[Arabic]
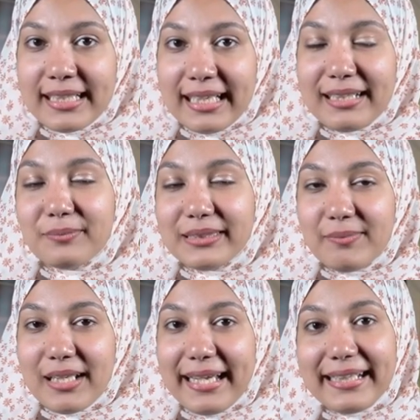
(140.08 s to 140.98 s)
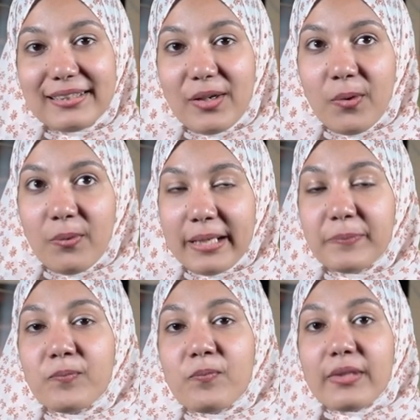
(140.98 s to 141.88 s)
نتكلم دي من الحاجات اللي هو
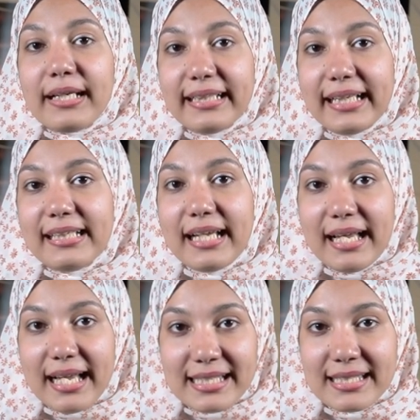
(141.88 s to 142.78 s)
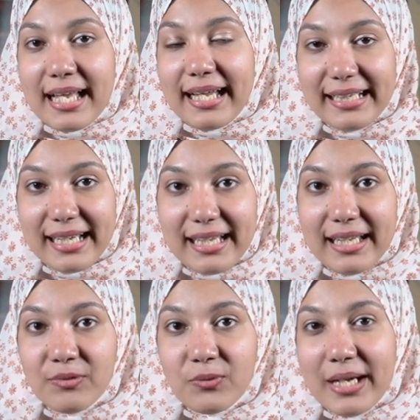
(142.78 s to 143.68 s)
يعني اثنى عليها
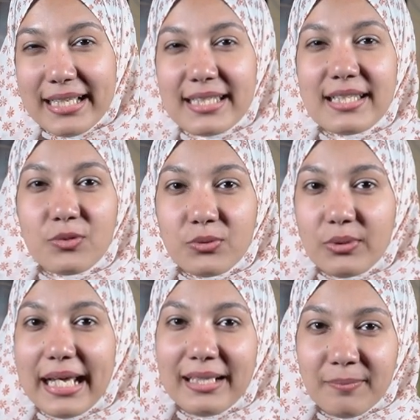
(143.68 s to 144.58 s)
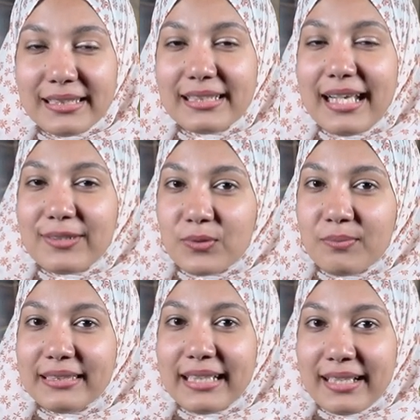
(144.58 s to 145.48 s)
انه حسسته انه لا البنت اللي هتكون
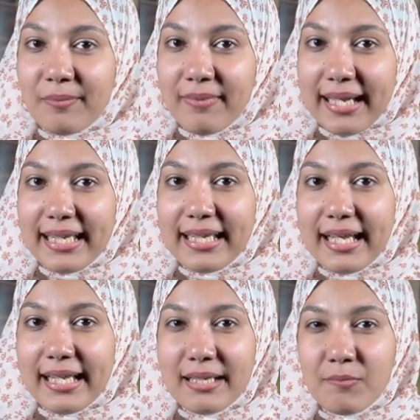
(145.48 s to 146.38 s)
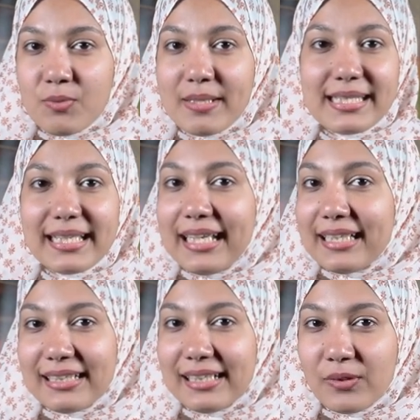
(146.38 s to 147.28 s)
بتترجم معايا هي مش بس جايه
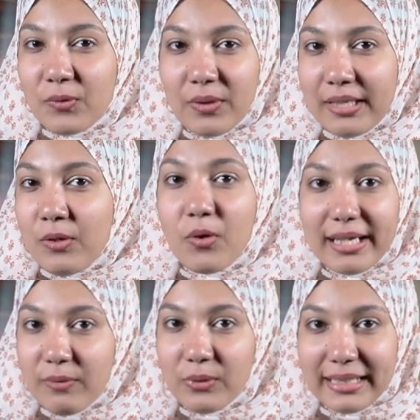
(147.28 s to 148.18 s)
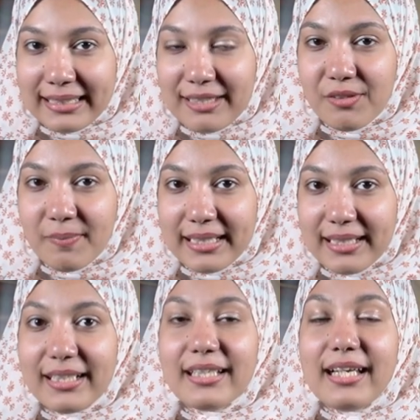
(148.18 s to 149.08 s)
تنقل اللغه وتكتفي
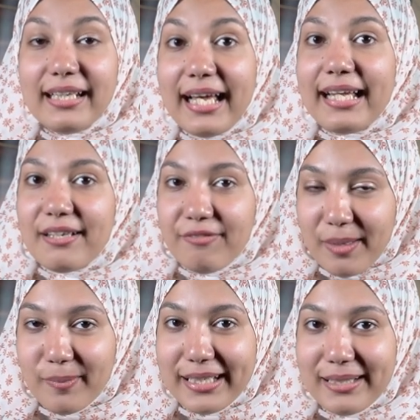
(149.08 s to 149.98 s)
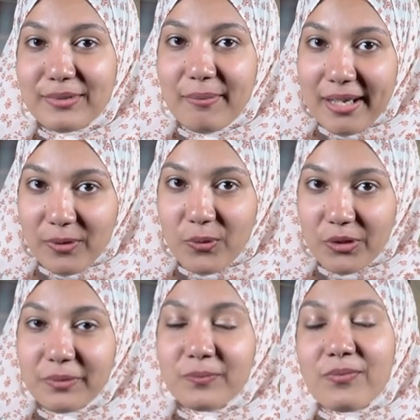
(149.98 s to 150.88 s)
بكده لا هي فاهمه هي متابعه
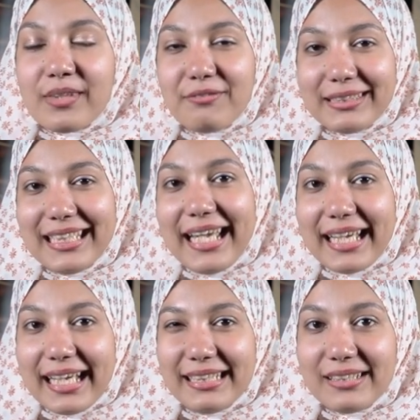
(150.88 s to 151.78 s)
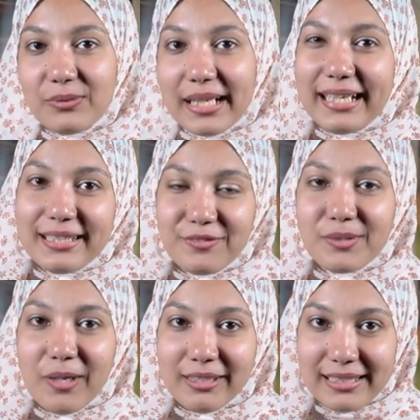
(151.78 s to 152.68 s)
كوره فدي حاجه خليني اقول خلت في
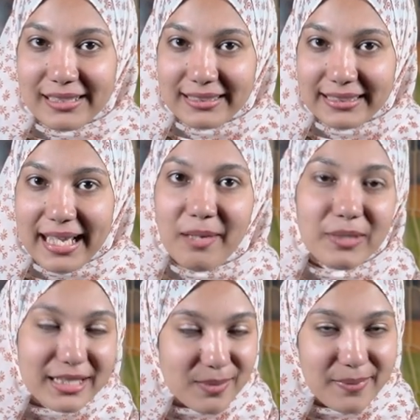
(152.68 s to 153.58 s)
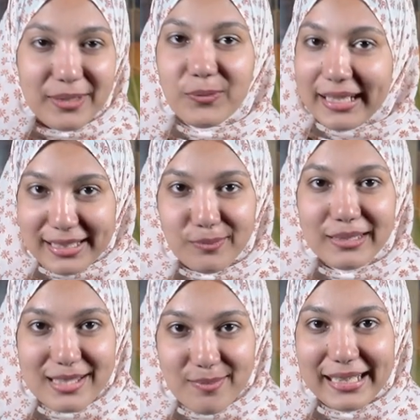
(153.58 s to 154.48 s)
بعض الارتياح بالنسبه له اكيد
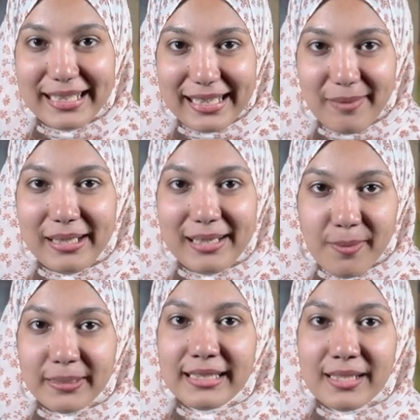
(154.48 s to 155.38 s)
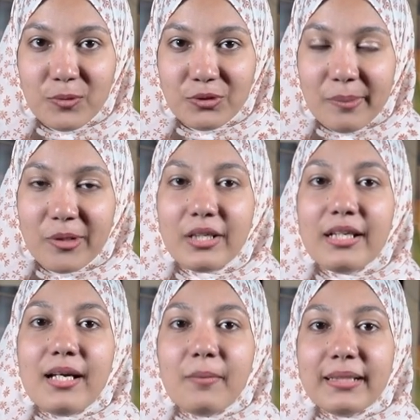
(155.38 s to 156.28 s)
بالنسبه لي انا كمان لما بدانا المؤتمر
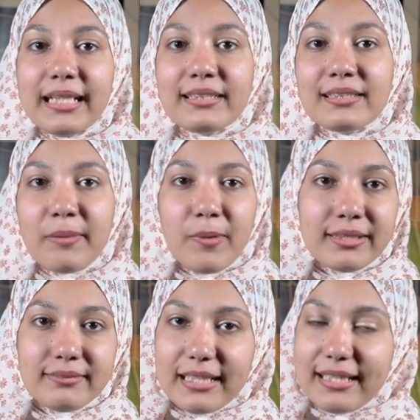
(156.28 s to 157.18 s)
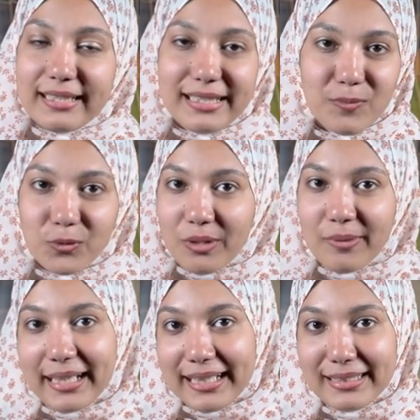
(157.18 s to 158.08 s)
بدات طبعا تاني
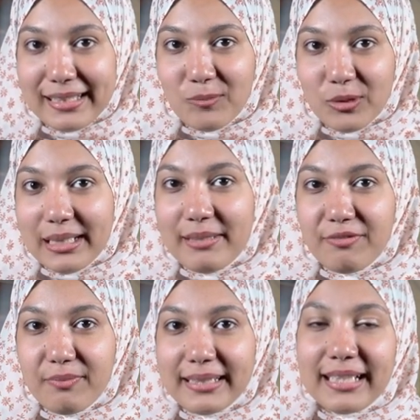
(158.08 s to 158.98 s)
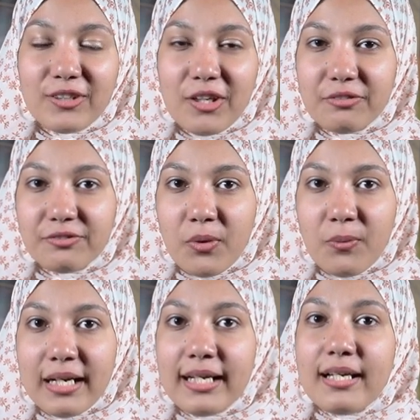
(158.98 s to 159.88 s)
مؤتمر اكيد كان مختلف بدات اعرف
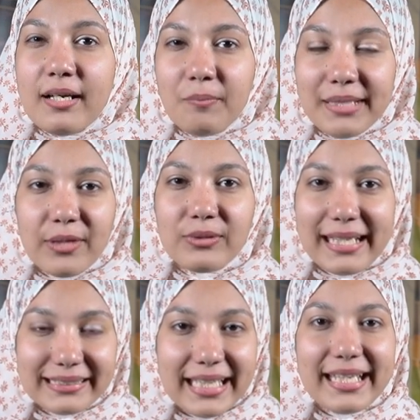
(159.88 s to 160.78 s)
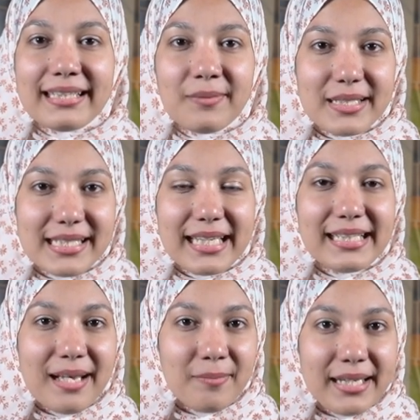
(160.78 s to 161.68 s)
هو بياخد اجزاء كده من
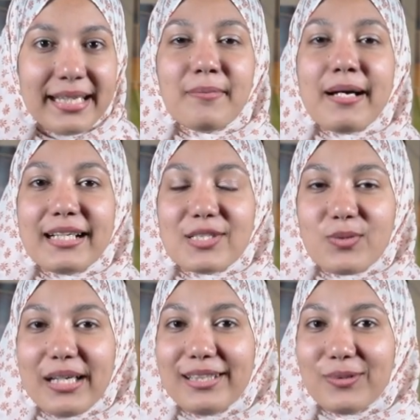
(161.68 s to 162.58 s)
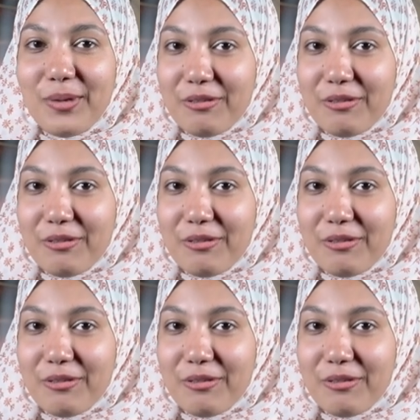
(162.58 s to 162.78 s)
الثانيه قبل الاجابه على السؤال ان هو